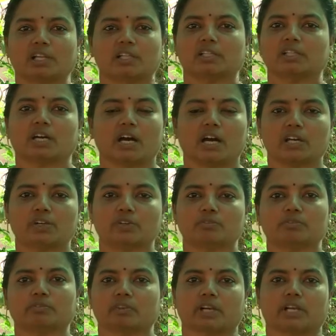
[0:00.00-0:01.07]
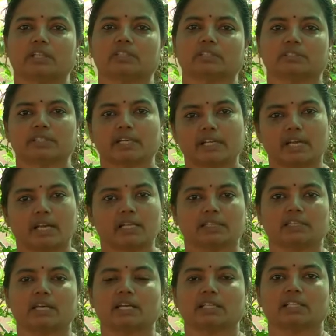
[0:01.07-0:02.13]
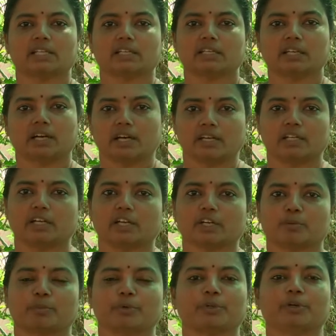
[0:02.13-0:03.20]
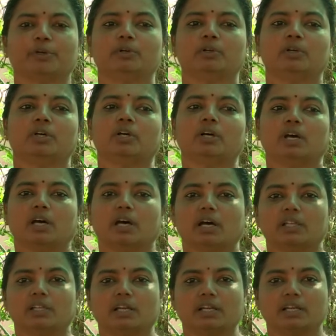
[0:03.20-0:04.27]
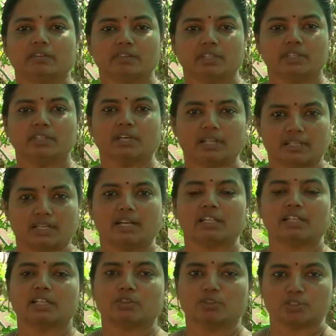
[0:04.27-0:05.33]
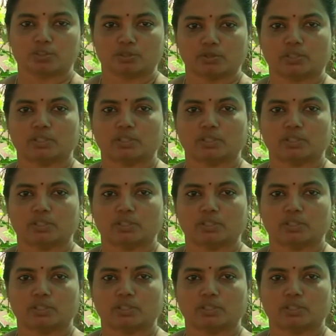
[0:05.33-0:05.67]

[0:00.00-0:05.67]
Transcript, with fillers: அதுலேருந்து காயும் வராது செடி ஹெல்த்தியாக இருந்தால் தான் காய் காய்க்க முடியும் அதனால் வந்து அதனால தான் கொஞ்சம்